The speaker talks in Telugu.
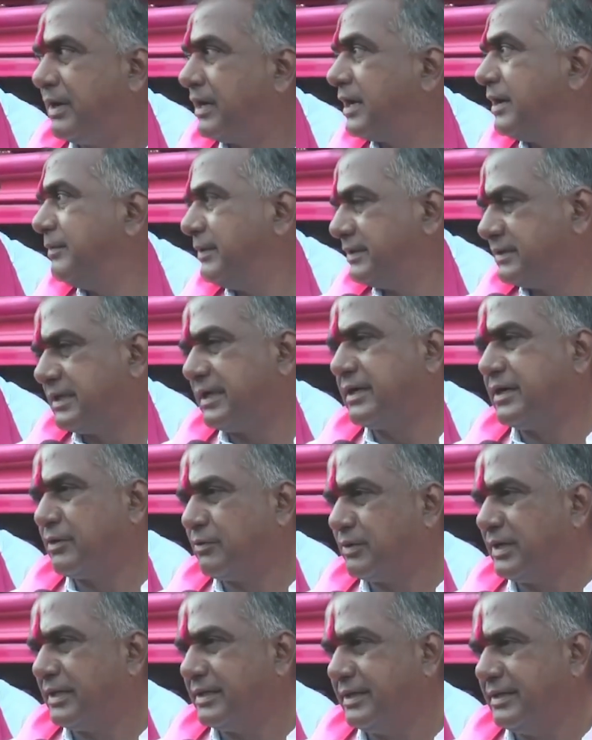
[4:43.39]
ఆ బలగం
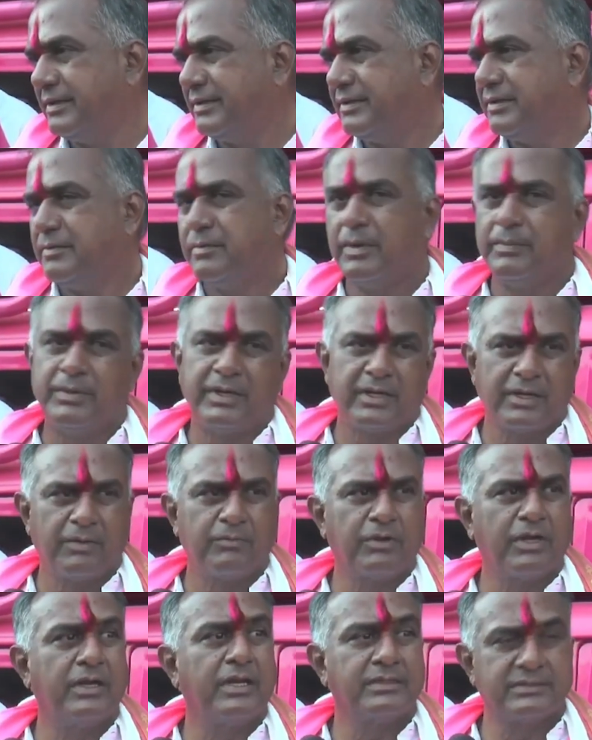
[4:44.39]
అంతా ఇక్కడ ఉన్నది ఆ
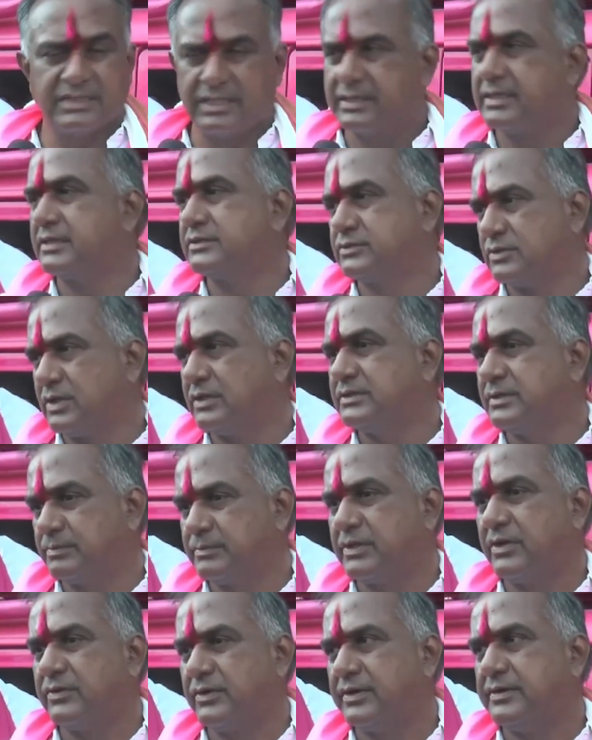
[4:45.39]
బలగం కూడా నాకు
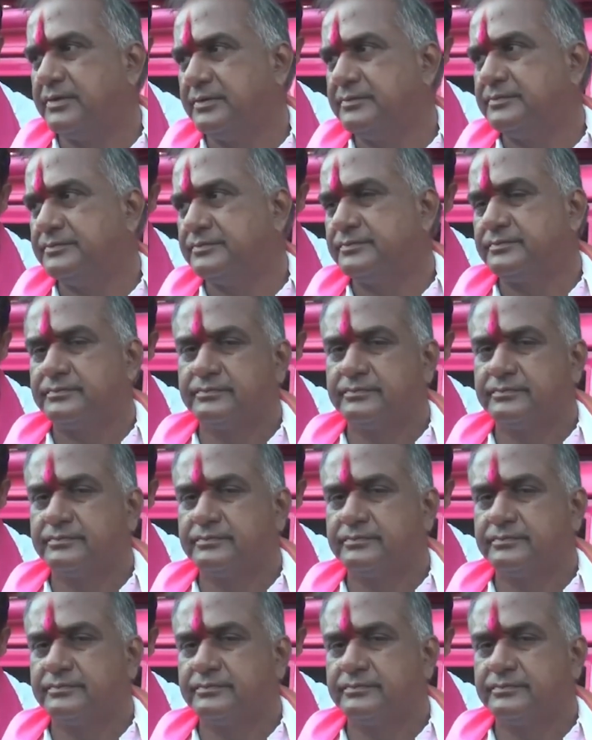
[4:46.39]
సహకరిస్తుందని చెప్తాను